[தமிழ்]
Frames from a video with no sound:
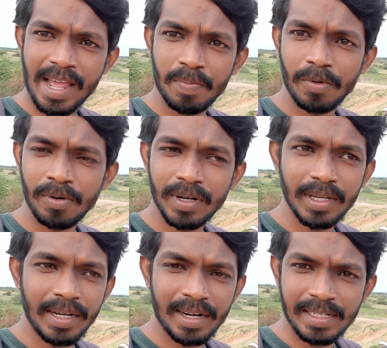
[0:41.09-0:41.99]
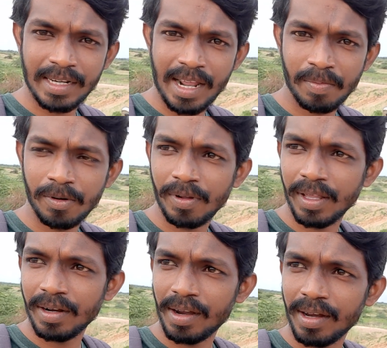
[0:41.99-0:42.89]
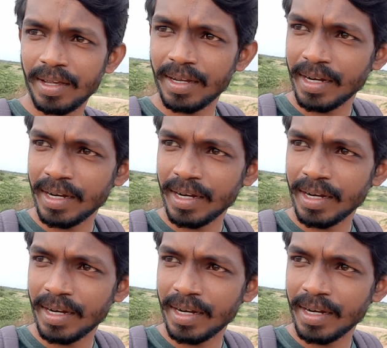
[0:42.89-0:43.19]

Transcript: ஏர்போர்ட்டு இன்டர்நேஷ்னல் ஏர்போர்ட் வரதுனால